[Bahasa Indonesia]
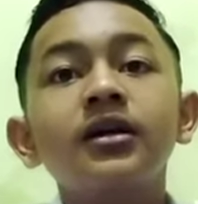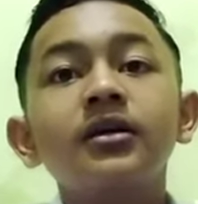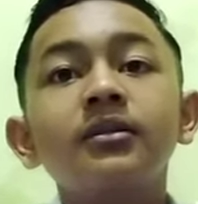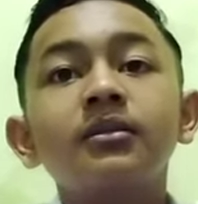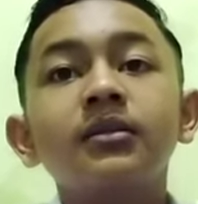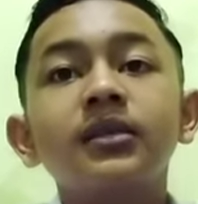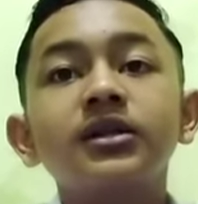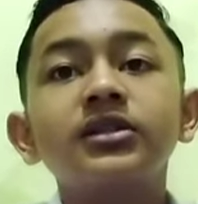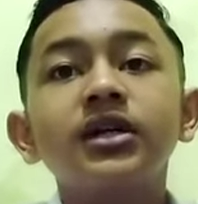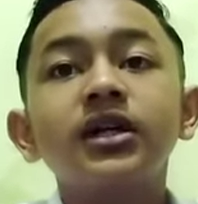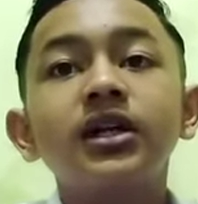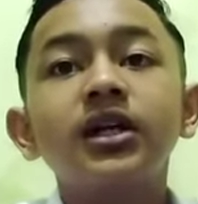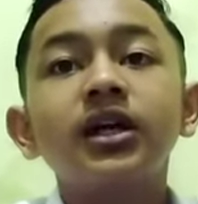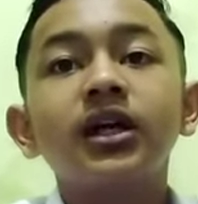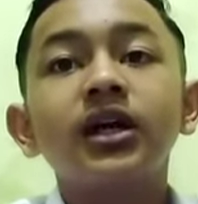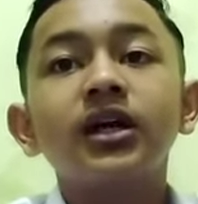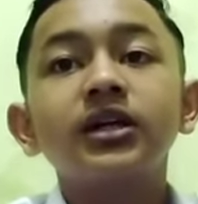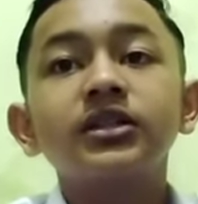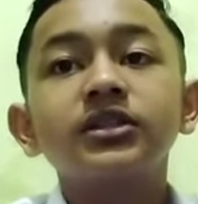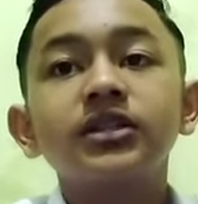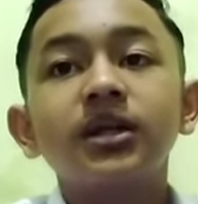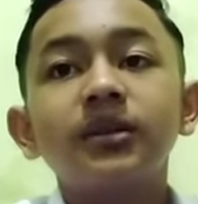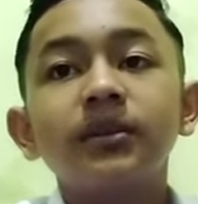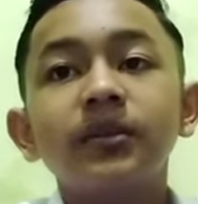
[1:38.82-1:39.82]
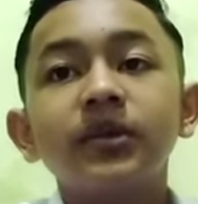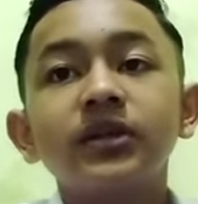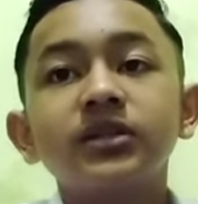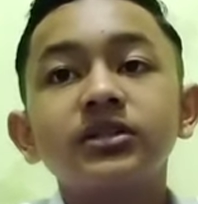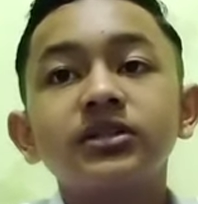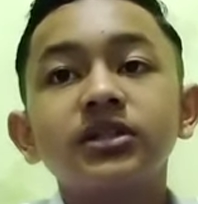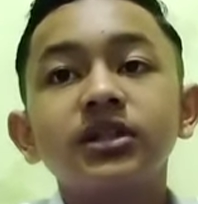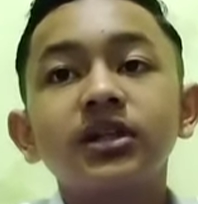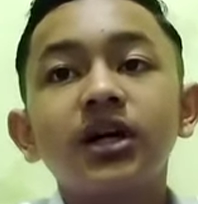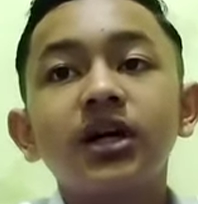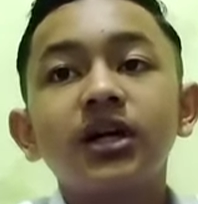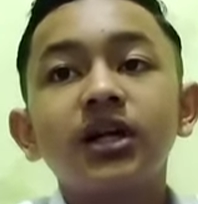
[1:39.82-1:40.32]
Majalengka sampai
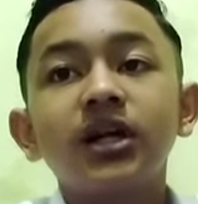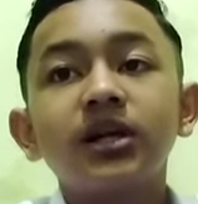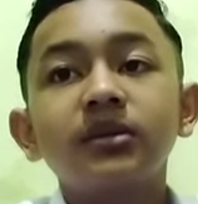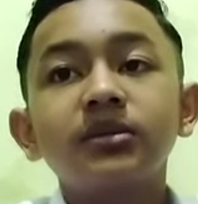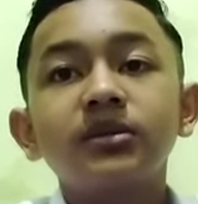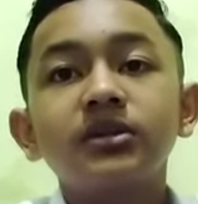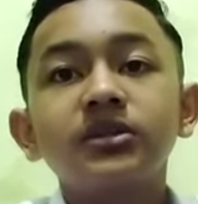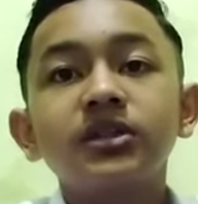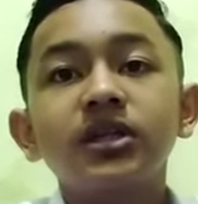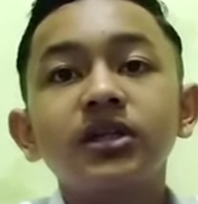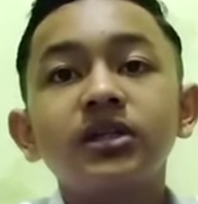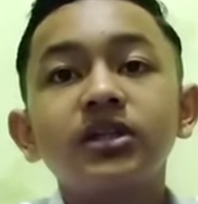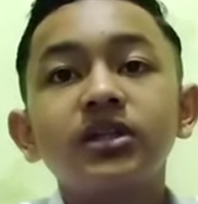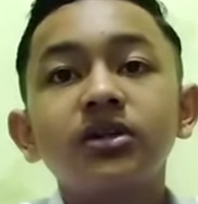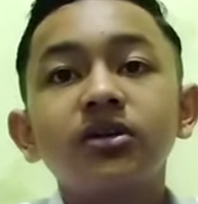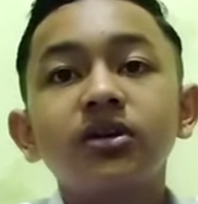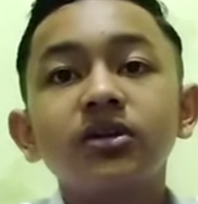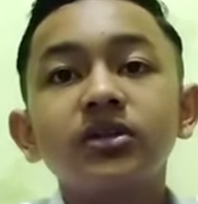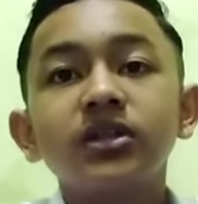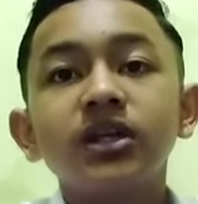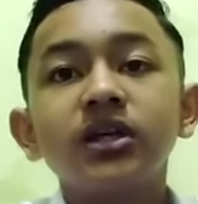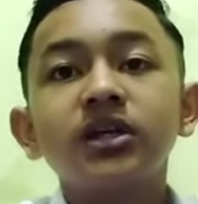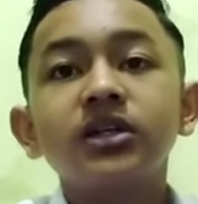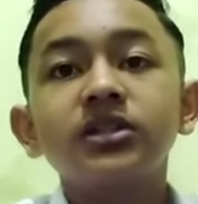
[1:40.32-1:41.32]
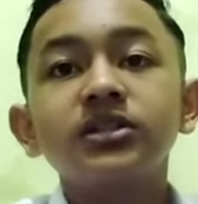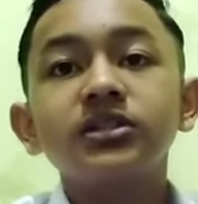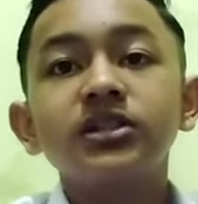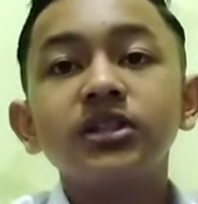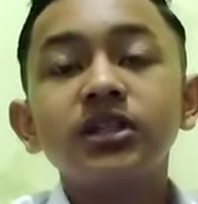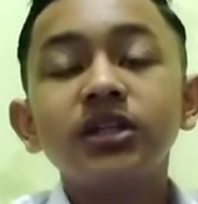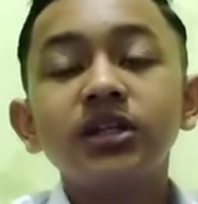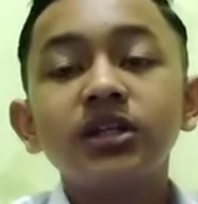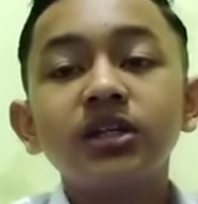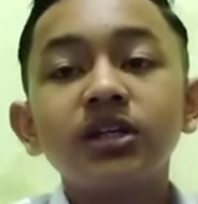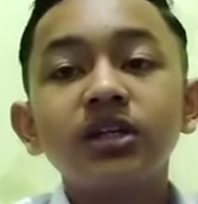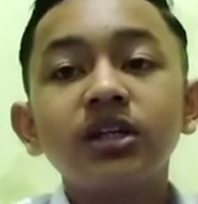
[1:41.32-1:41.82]
sekarang menjadi kota
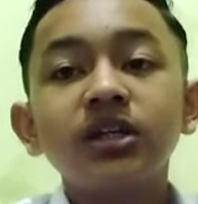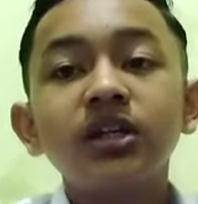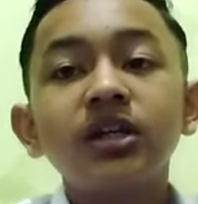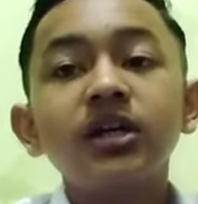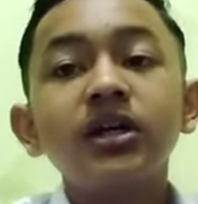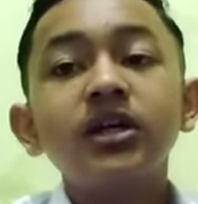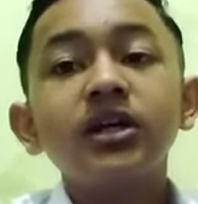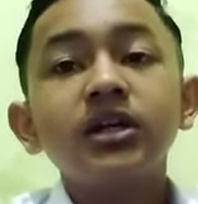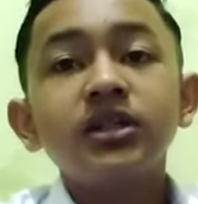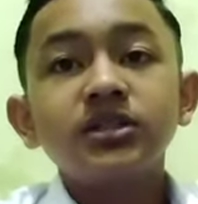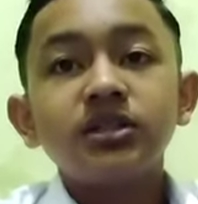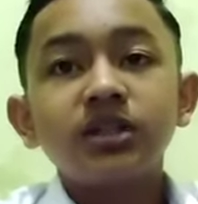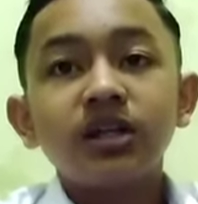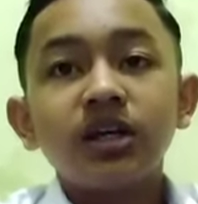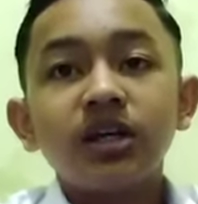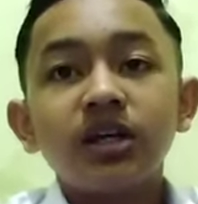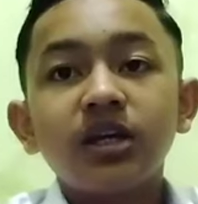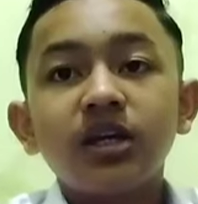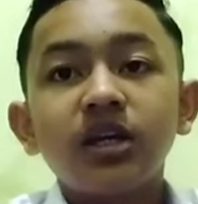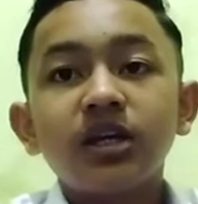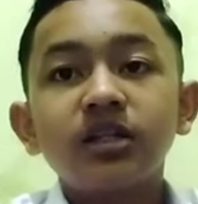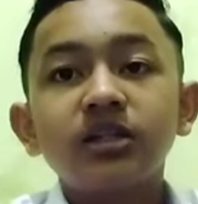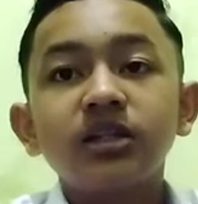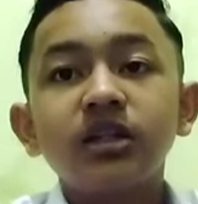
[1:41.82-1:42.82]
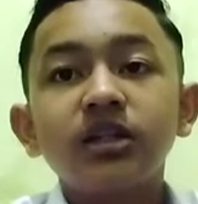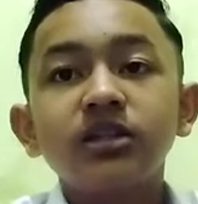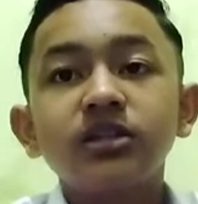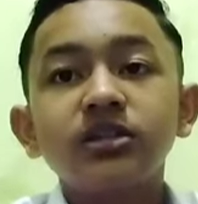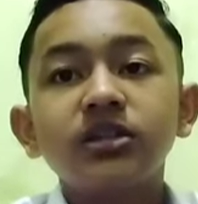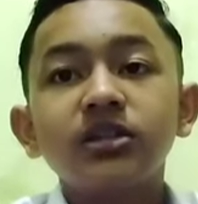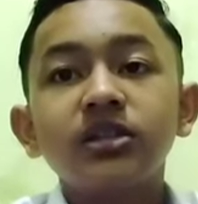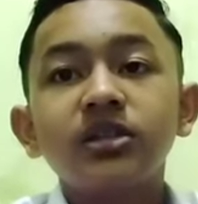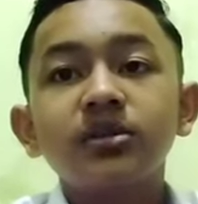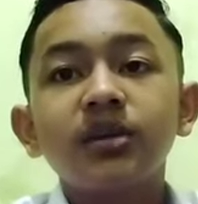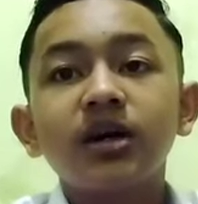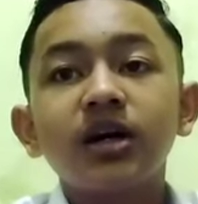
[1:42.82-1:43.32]
kecil. Sekian dan
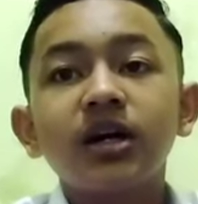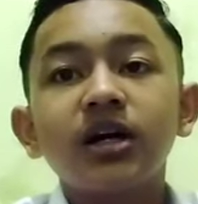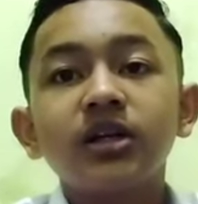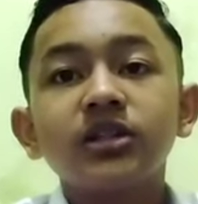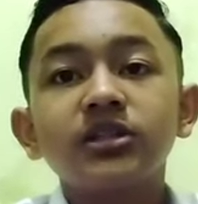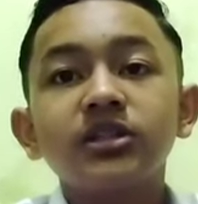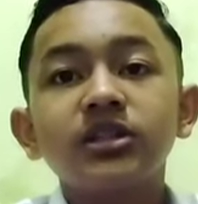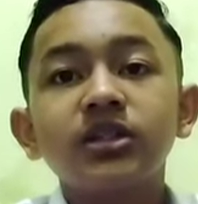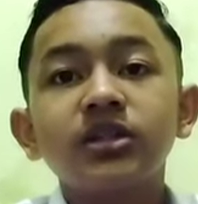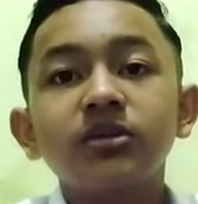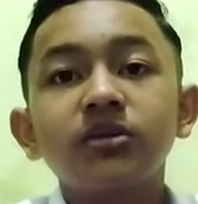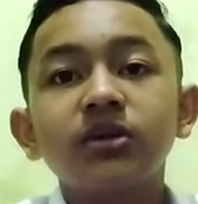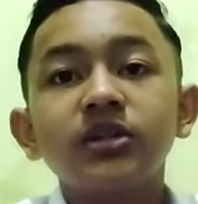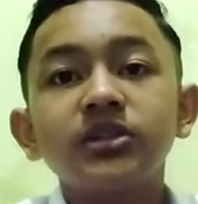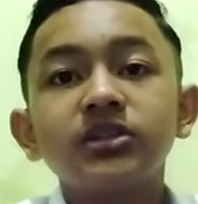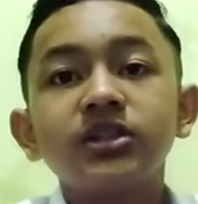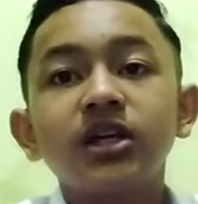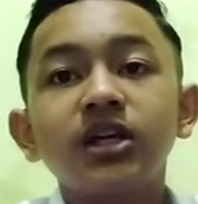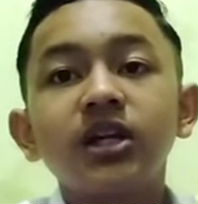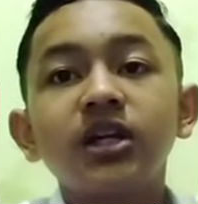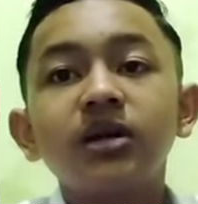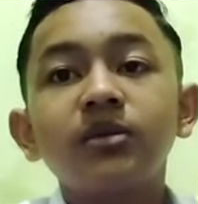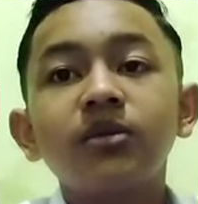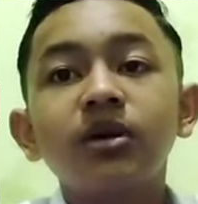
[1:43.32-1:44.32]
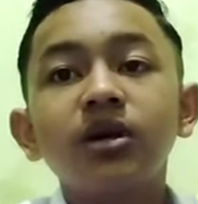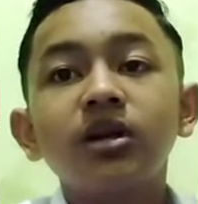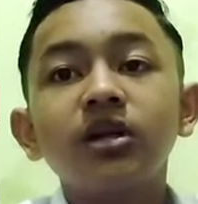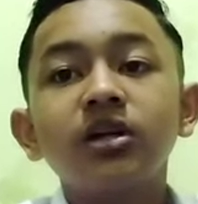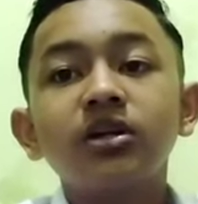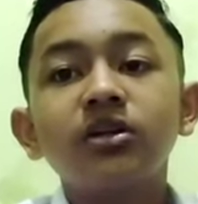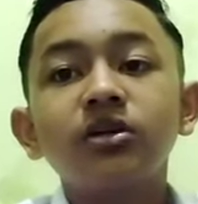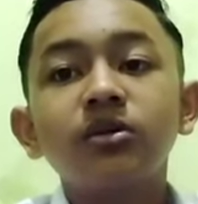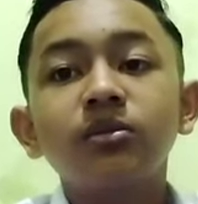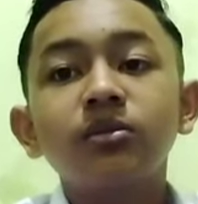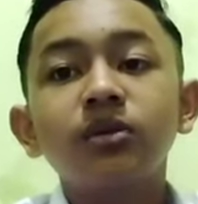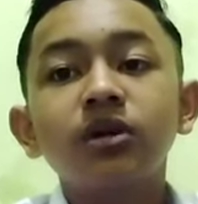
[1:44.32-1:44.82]
terima kasih.
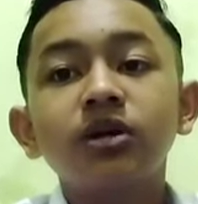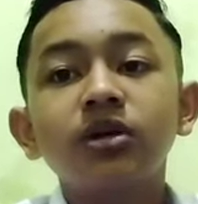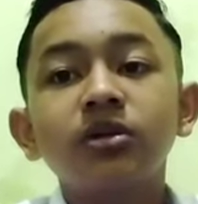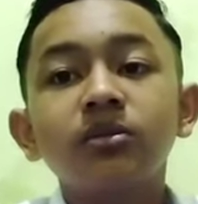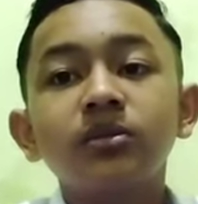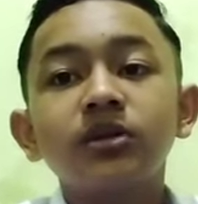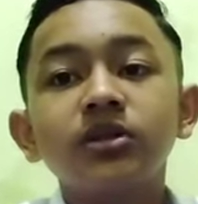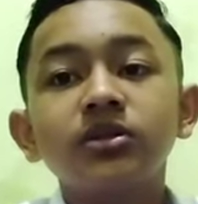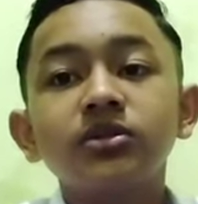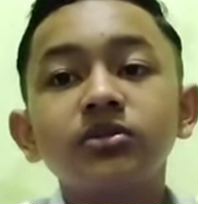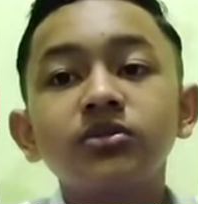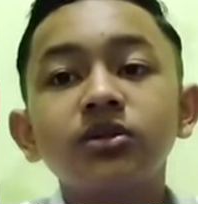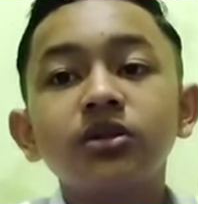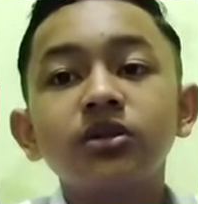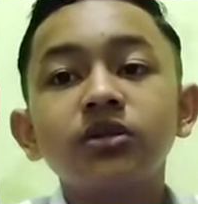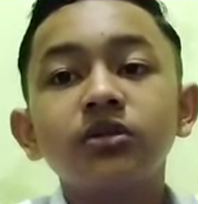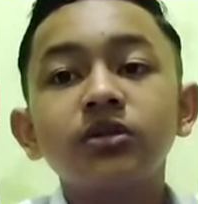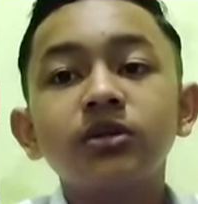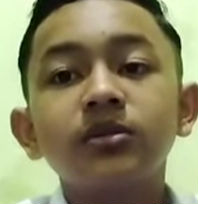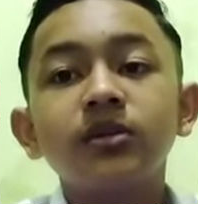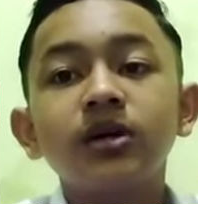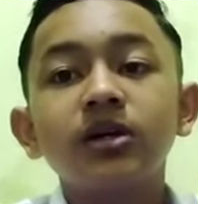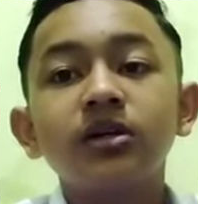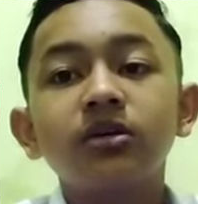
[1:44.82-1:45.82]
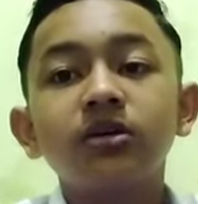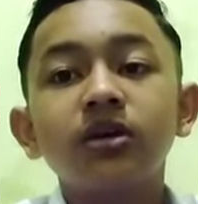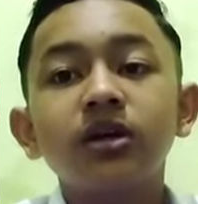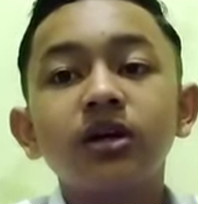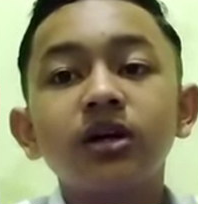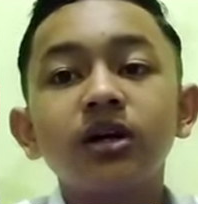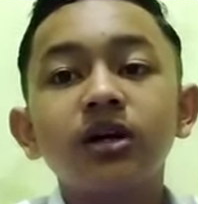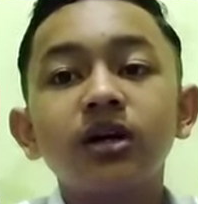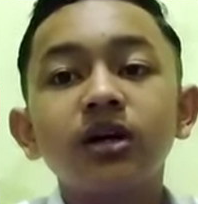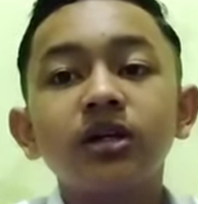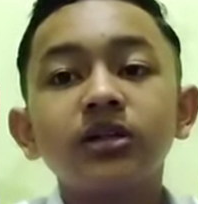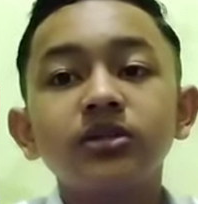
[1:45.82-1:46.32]
Wassalamualaikum warahmatullahi
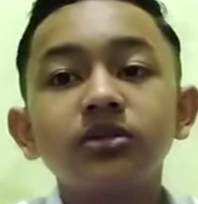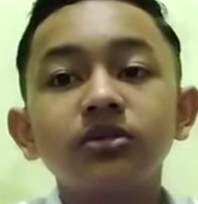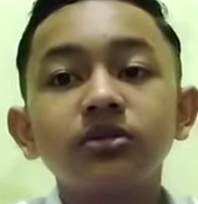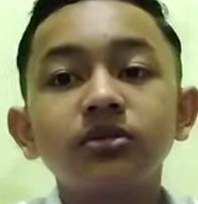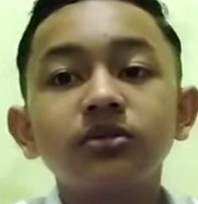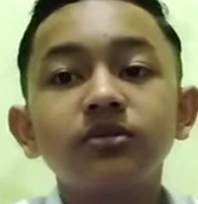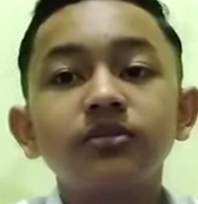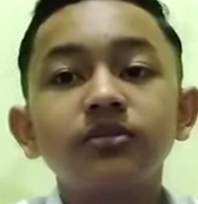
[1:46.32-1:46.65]
wabarakatuh.